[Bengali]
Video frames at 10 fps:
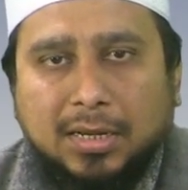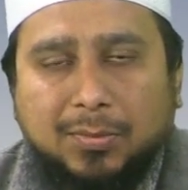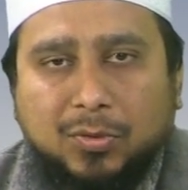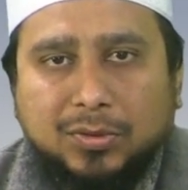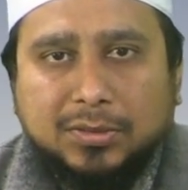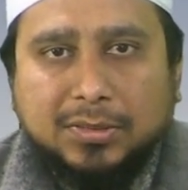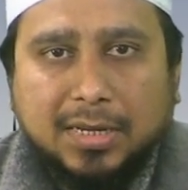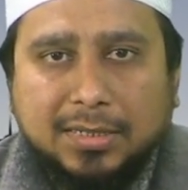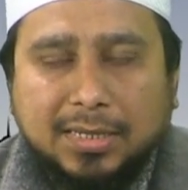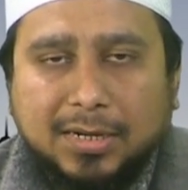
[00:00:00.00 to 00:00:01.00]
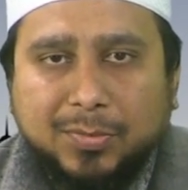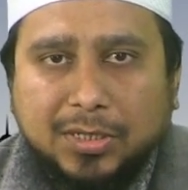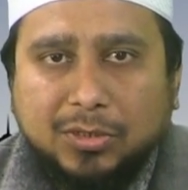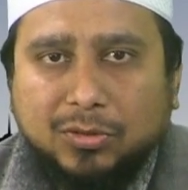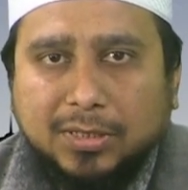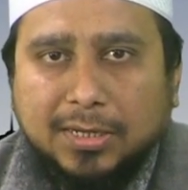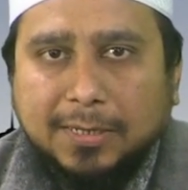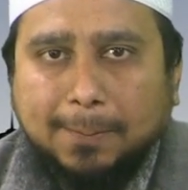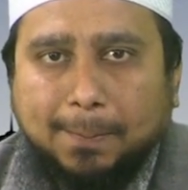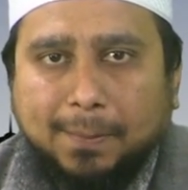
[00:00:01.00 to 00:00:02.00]
এবং তারই ধারাবাহিকতায়
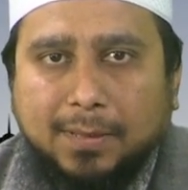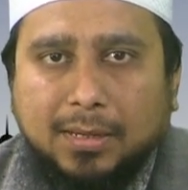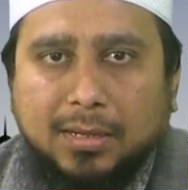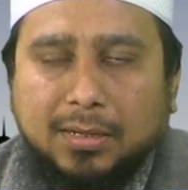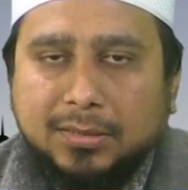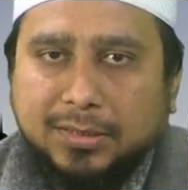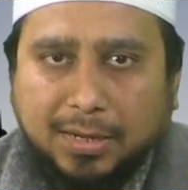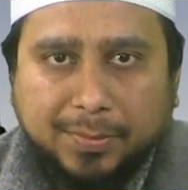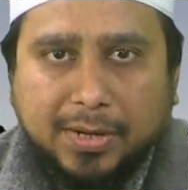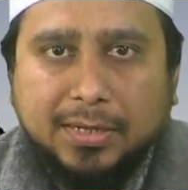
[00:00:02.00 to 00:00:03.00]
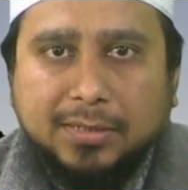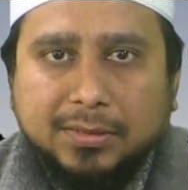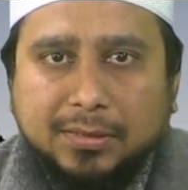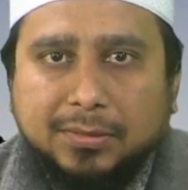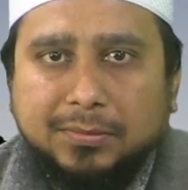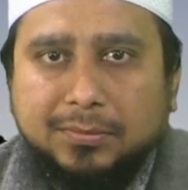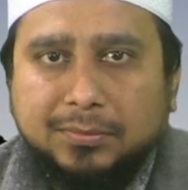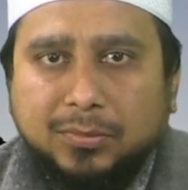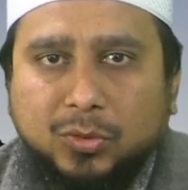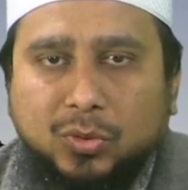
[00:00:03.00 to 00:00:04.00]
সাবানের
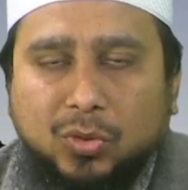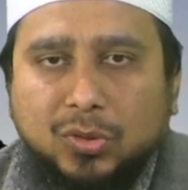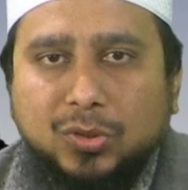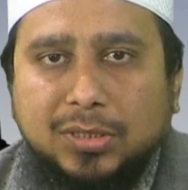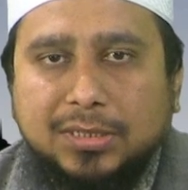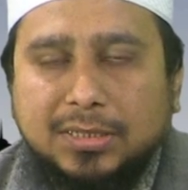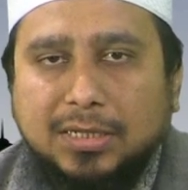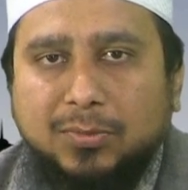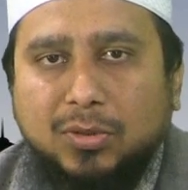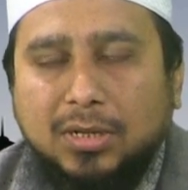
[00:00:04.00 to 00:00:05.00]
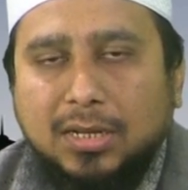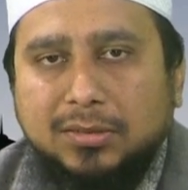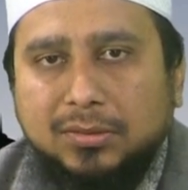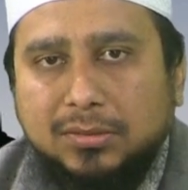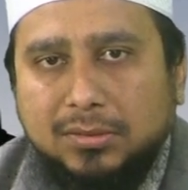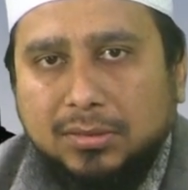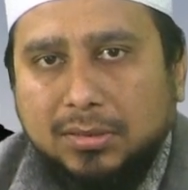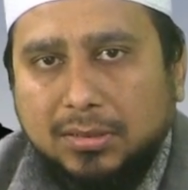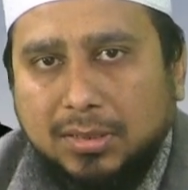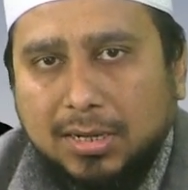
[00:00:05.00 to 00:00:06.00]
মধ্য রজনী যেটাকে বলা
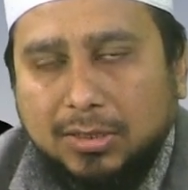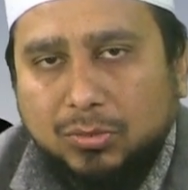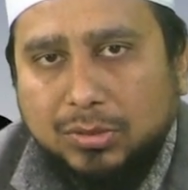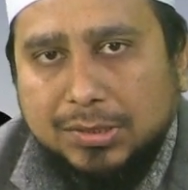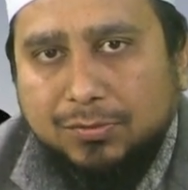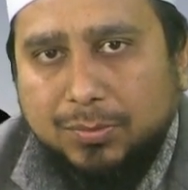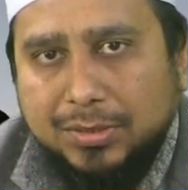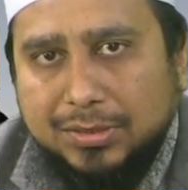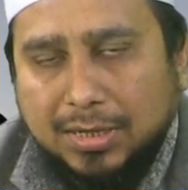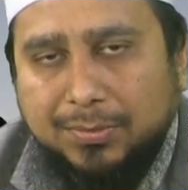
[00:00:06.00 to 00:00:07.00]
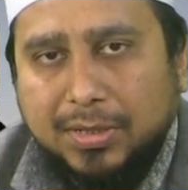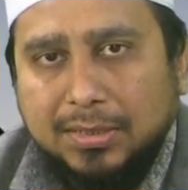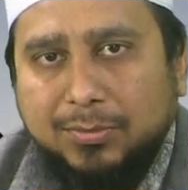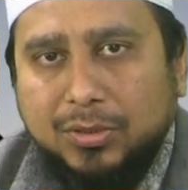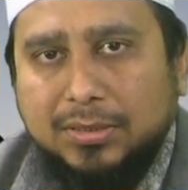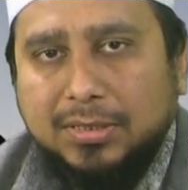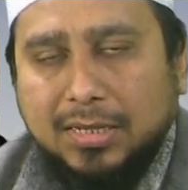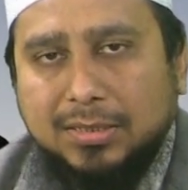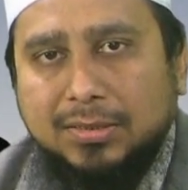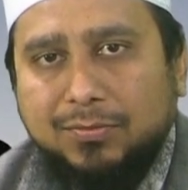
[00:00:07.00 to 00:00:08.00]
লাইলাতুল নিসফমিন সাবান এমন একটি
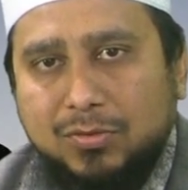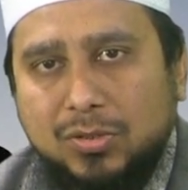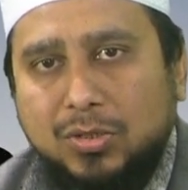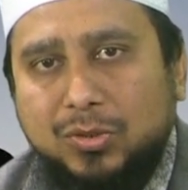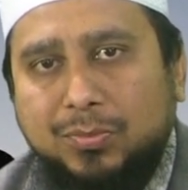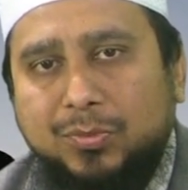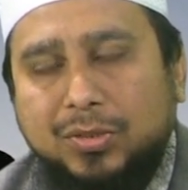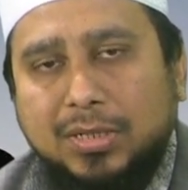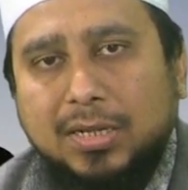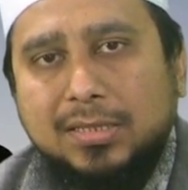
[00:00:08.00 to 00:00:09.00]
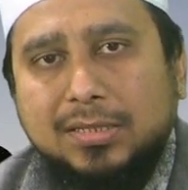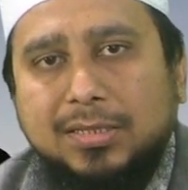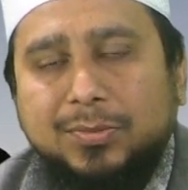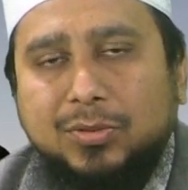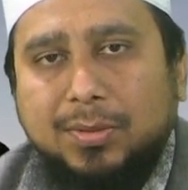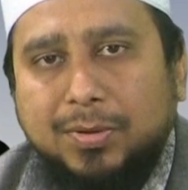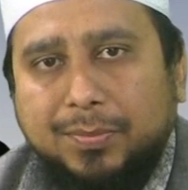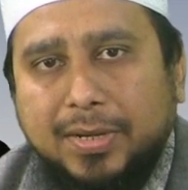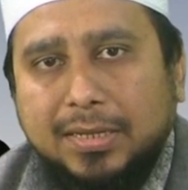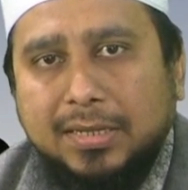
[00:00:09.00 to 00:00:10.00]
রাত ফজিলত সম্পর্কে হাদিসের ভিতর আমরা
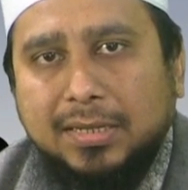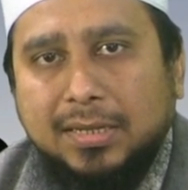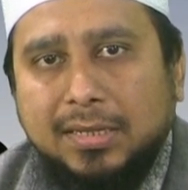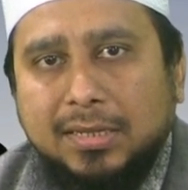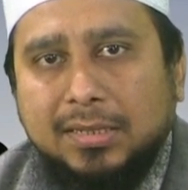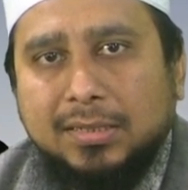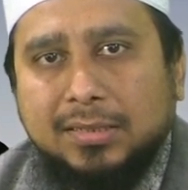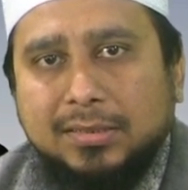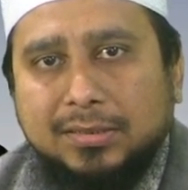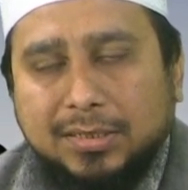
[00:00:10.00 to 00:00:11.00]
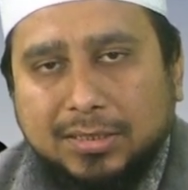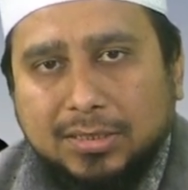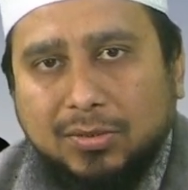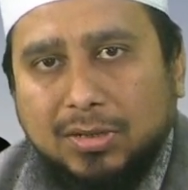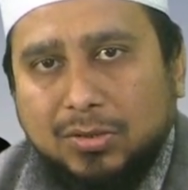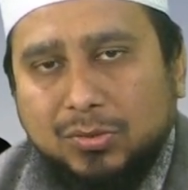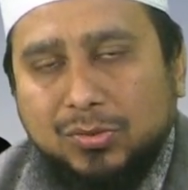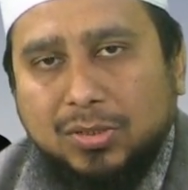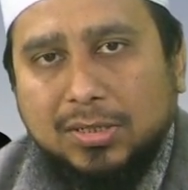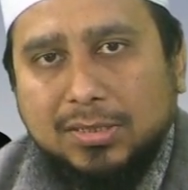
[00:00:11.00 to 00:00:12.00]
পাই যেটাতে আল্লাহ রসুল
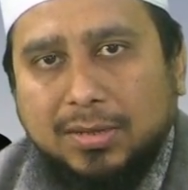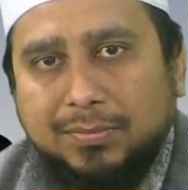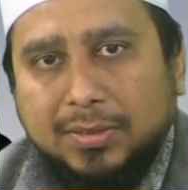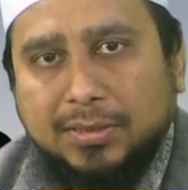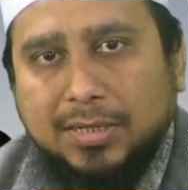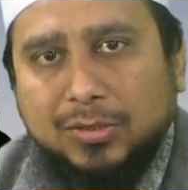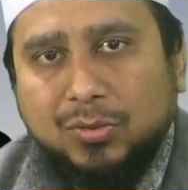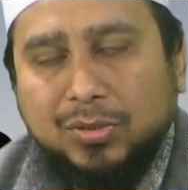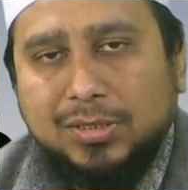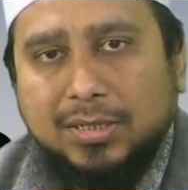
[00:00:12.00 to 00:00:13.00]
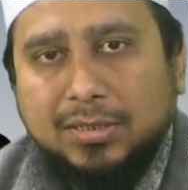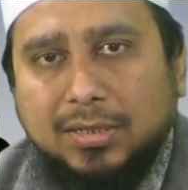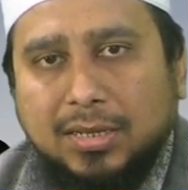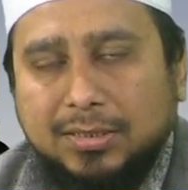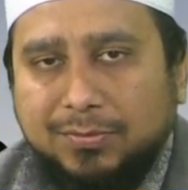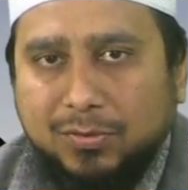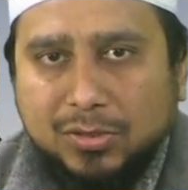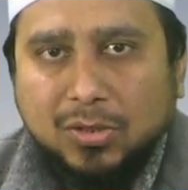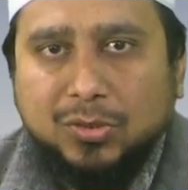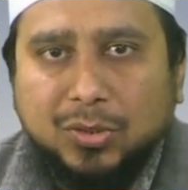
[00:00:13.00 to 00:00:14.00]
সাল্লাহ ইসলাম এনকারেজ করেছেন রাতের
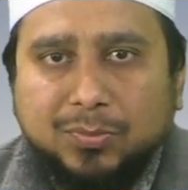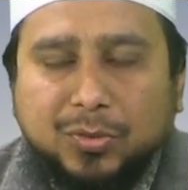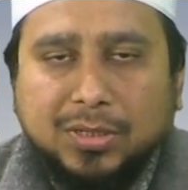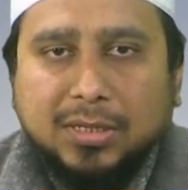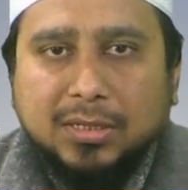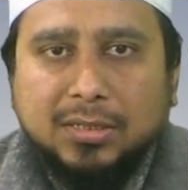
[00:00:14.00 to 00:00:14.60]
ফজিলত সম্পর্কে